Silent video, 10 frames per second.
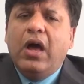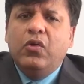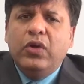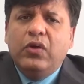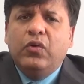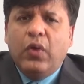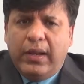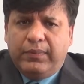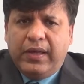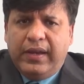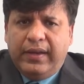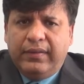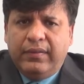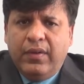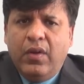कानून उनको हेल्प
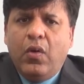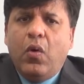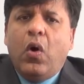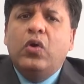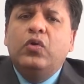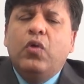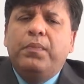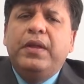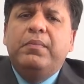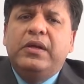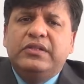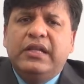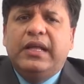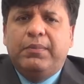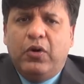करें और उनको अपनी
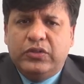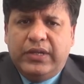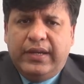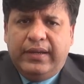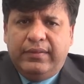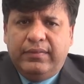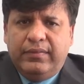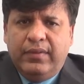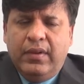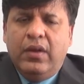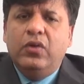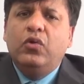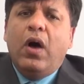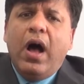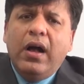मंजिल तक पहुंचाएं
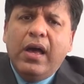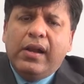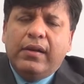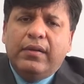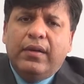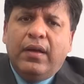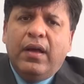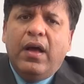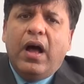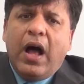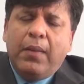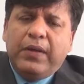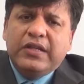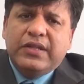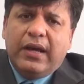तो अगर
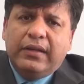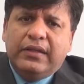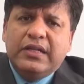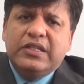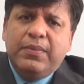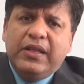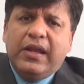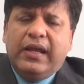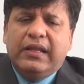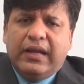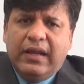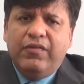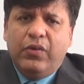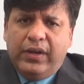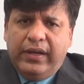आपके साथ किसी भी तरह की
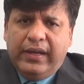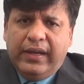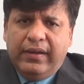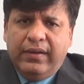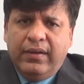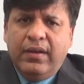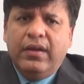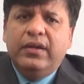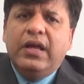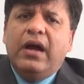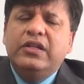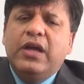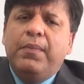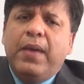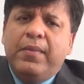तकलीफ हो रही है या अगर
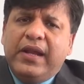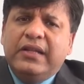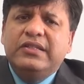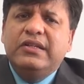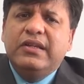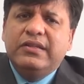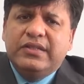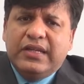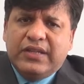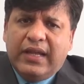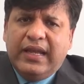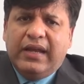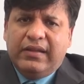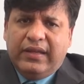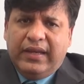जो आप अमेरिकन सिटीजन से शादी
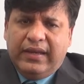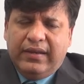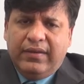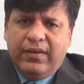करते हैं